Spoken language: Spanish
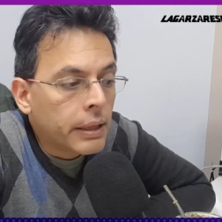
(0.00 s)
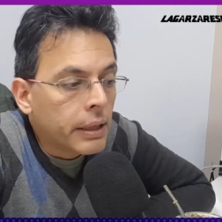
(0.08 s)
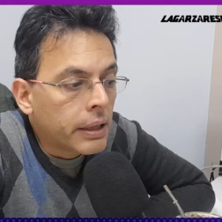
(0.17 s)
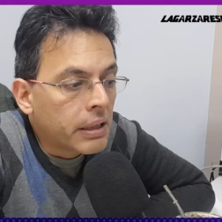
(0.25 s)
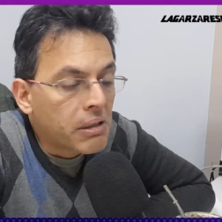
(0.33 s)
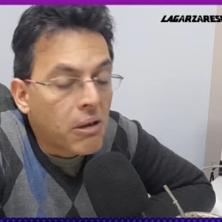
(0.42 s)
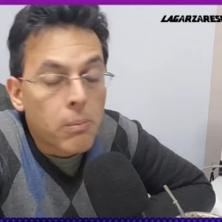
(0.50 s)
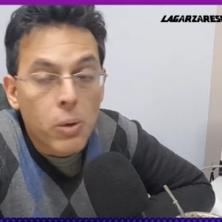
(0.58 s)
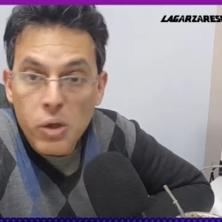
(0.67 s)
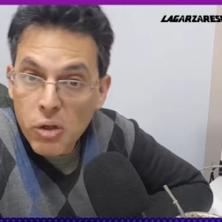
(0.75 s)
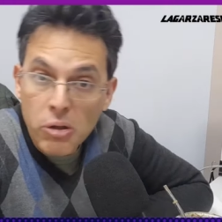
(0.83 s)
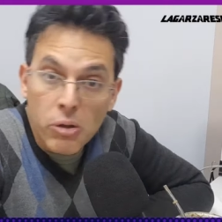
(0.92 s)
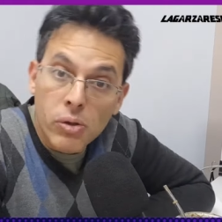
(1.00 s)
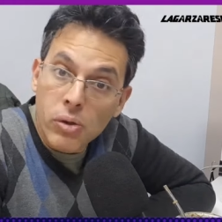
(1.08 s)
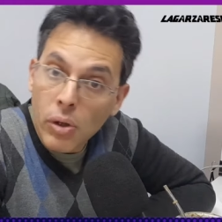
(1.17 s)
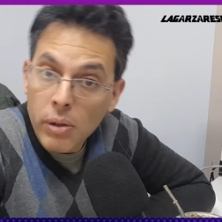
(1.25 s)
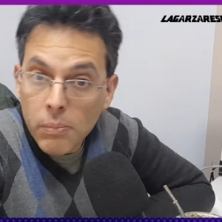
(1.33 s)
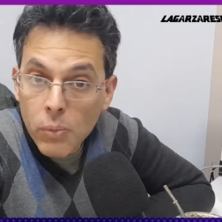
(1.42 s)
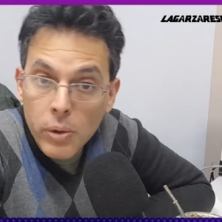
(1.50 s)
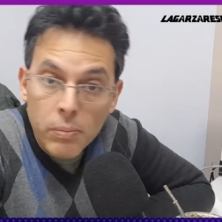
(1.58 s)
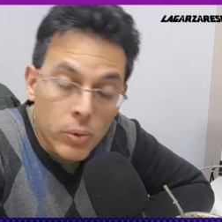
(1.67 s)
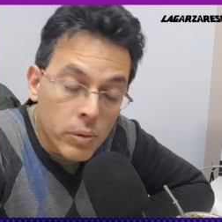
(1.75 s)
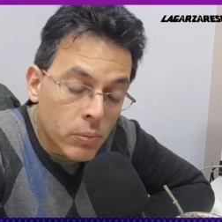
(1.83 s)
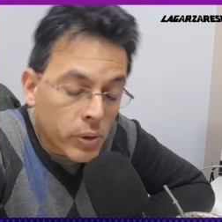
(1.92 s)
eh, como yo no soy muy,
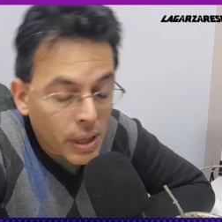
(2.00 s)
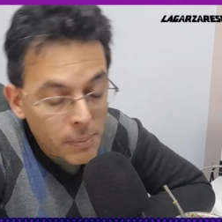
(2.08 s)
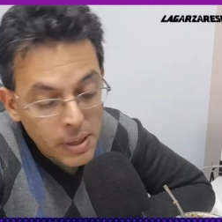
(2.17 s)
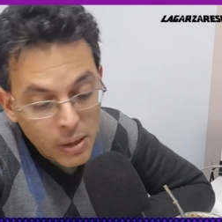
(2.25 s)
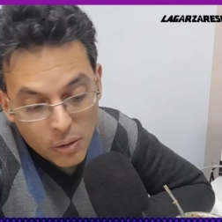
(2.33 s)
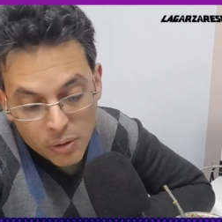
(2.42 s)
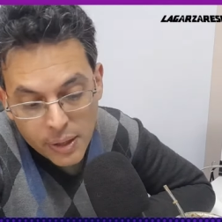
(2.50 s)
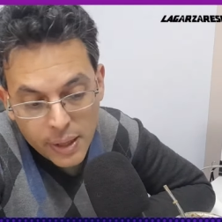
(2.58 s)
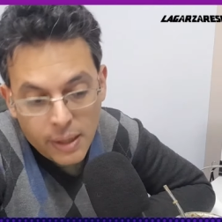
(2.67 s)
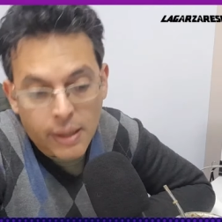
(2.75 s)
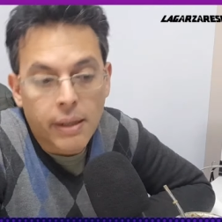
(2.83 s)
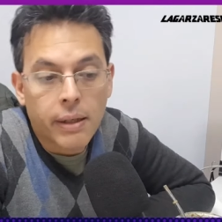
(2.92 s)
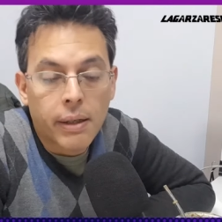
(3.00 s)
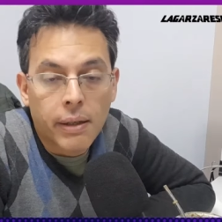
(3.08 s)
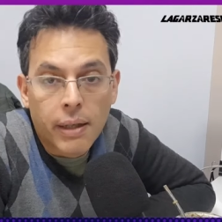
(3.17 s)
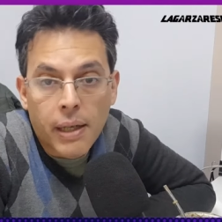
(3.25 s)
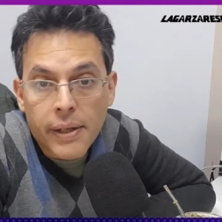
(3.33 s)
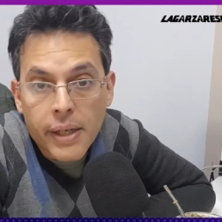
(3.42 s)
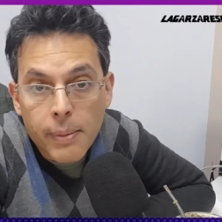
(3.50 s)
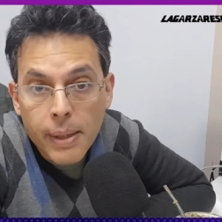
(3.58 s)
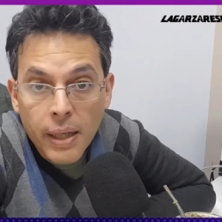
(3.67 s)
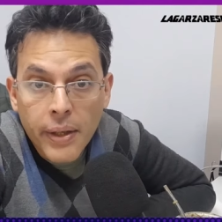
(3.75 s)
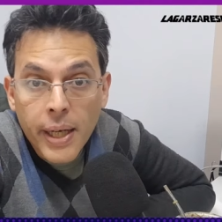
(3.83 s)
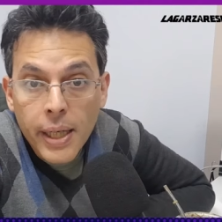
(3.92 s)
muy, muy amigo de eh, las
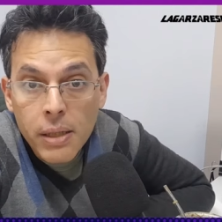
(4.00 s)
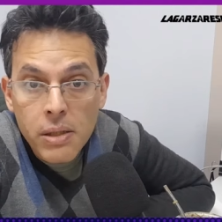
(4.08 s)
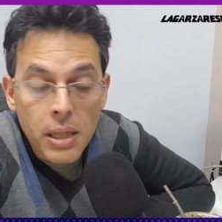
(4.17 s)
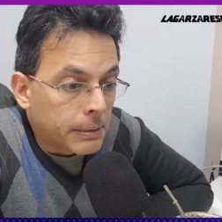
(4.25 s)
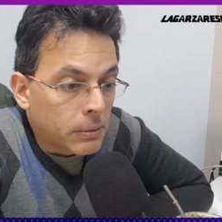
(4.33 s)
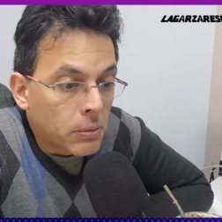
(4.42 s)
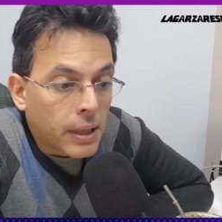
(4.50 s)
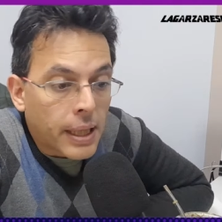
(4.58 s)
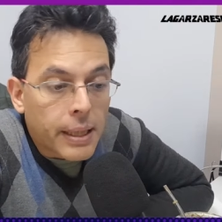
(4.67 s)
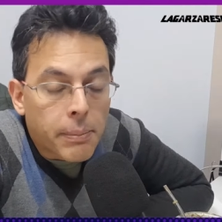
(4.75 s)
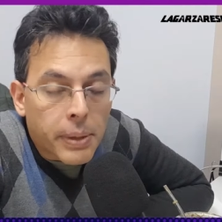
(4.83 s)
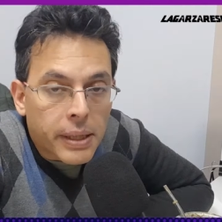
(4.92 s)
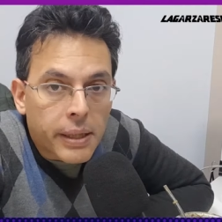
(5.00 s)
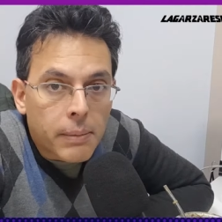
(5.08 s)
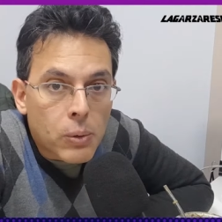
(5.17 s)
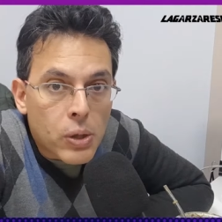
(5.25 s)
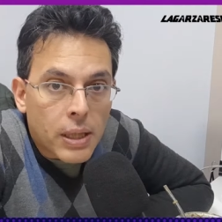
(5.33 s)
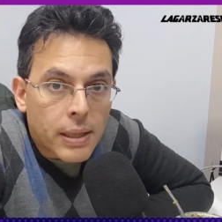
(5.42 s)
derivadas de Arch, nunca le presté mucha